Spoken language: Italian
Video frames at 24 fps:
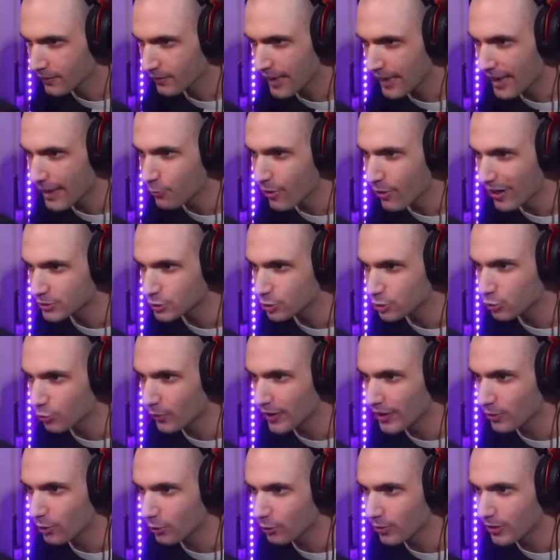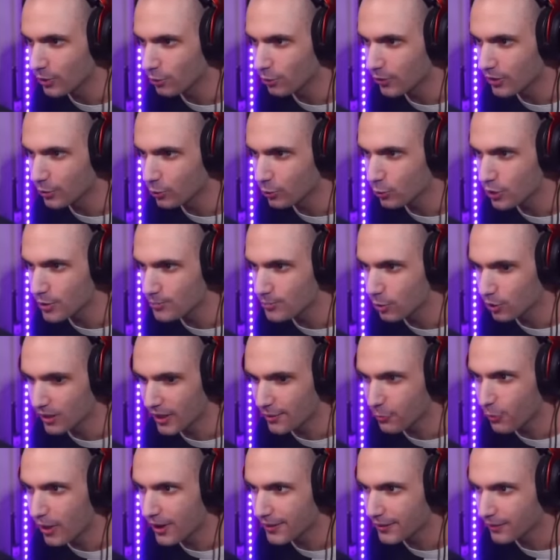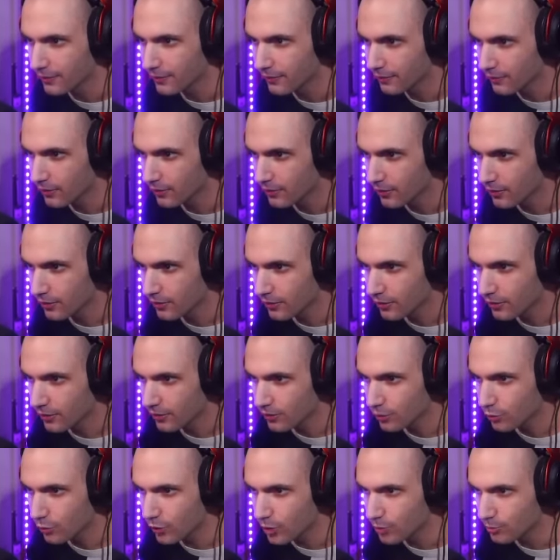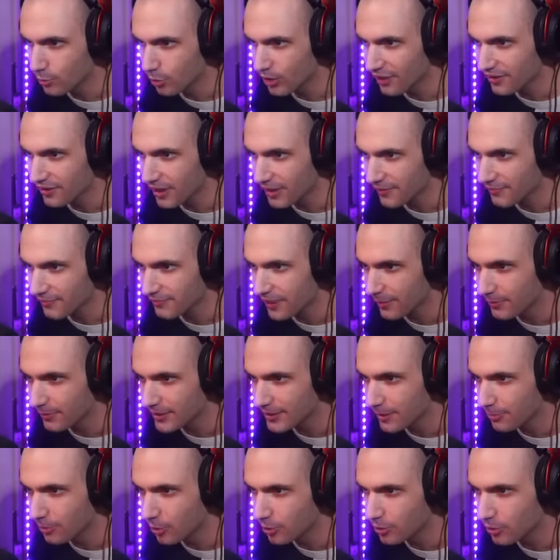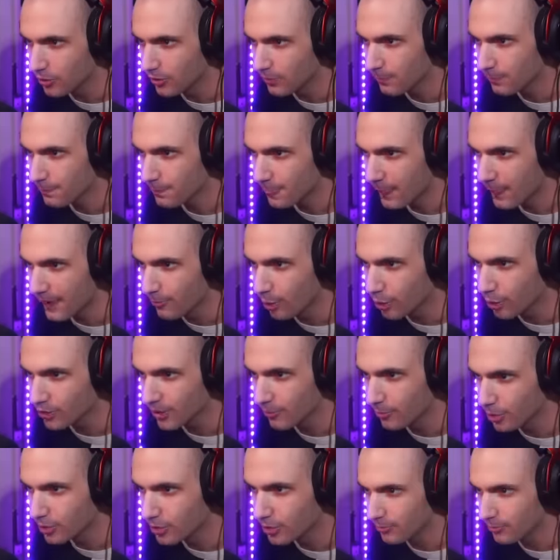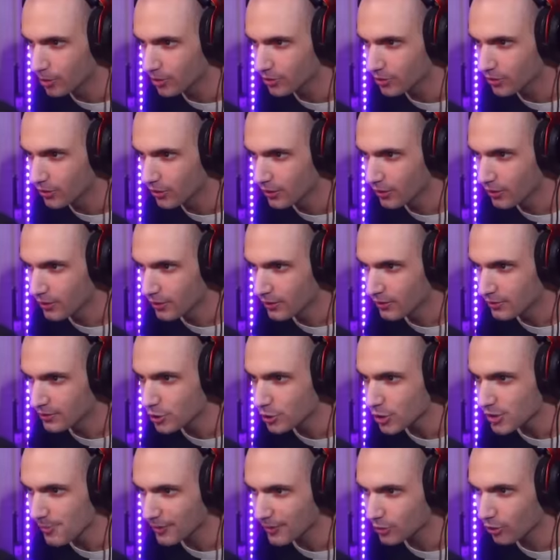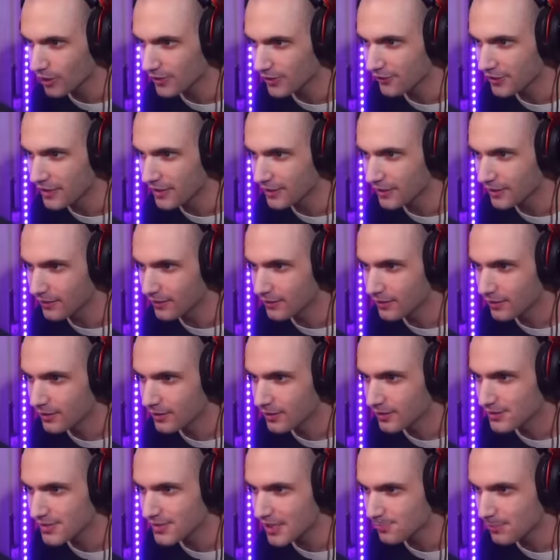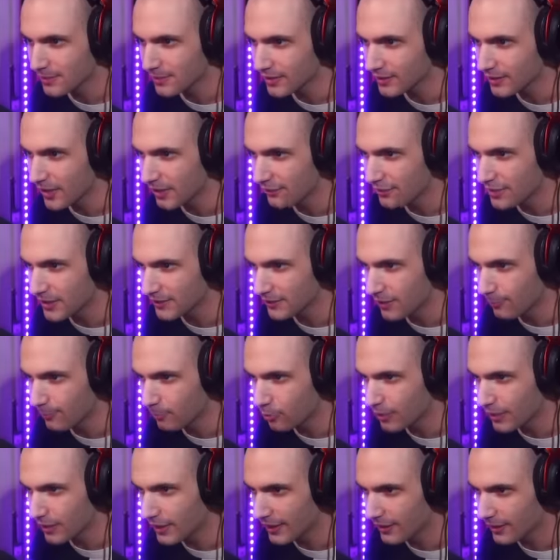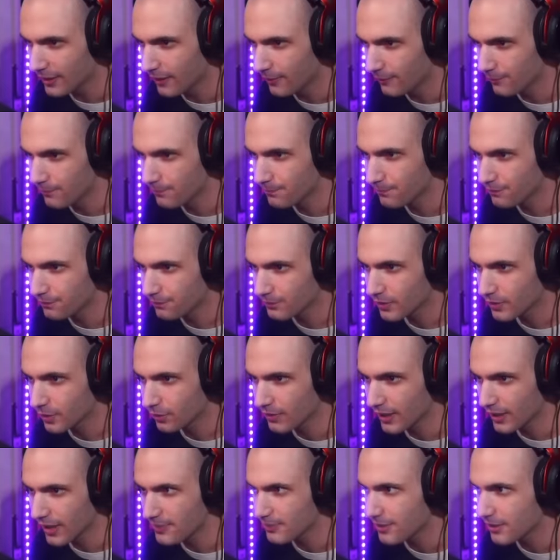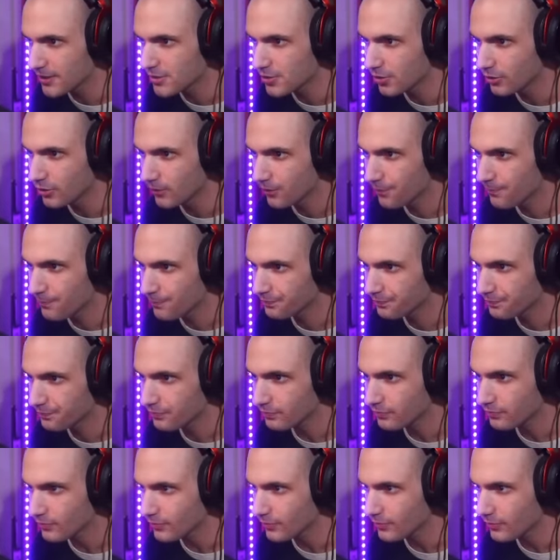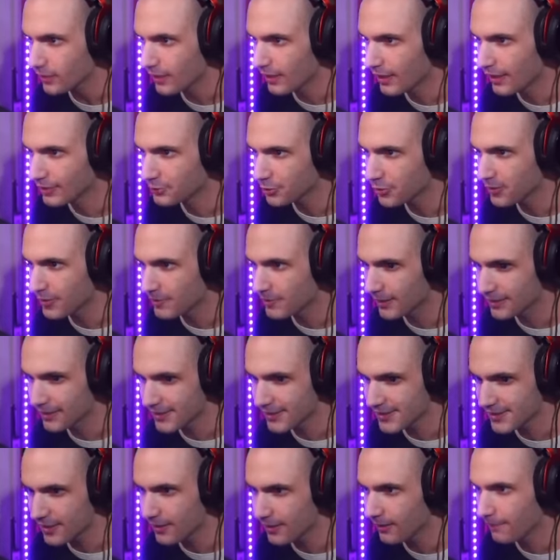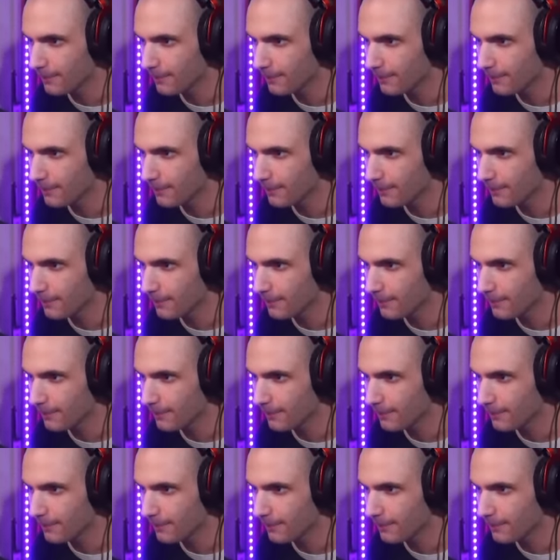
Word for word: È one shot quello, quello, quello, quello in bolla è one. Quello in bolla aveva veramente poco. È morto, è è morto. Io aspetto la fine... Se aspettate la fine della bolla, raga... Ok, preso. Altro team a destra.